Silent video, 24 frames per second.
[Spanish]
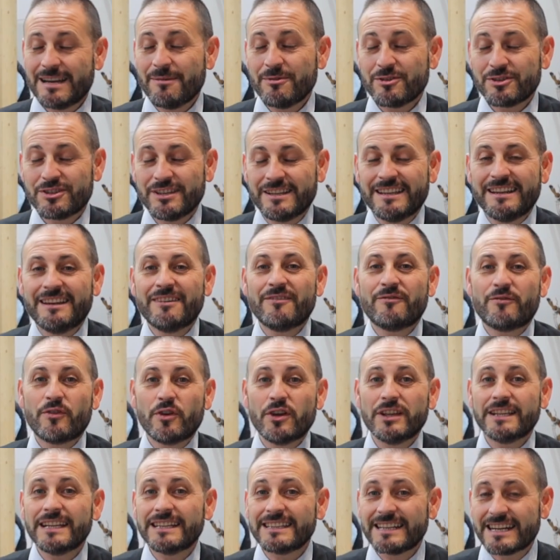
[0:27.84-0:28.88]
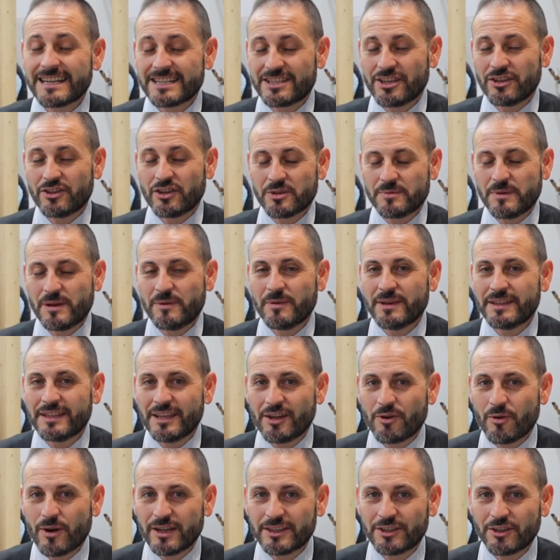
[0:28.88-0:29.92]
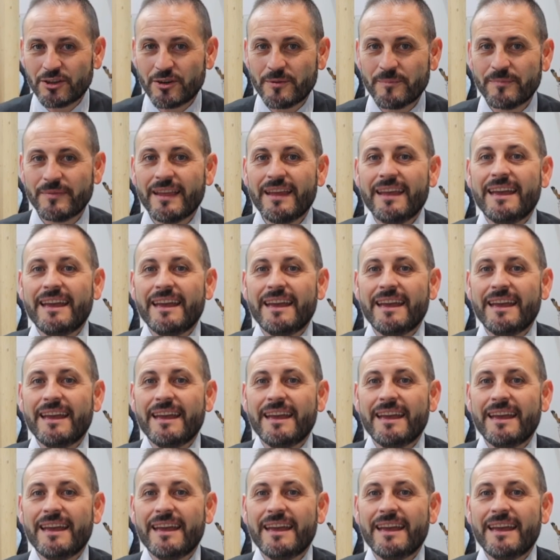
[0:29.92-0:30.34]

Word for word: Estamos en Fruit Attraction 2024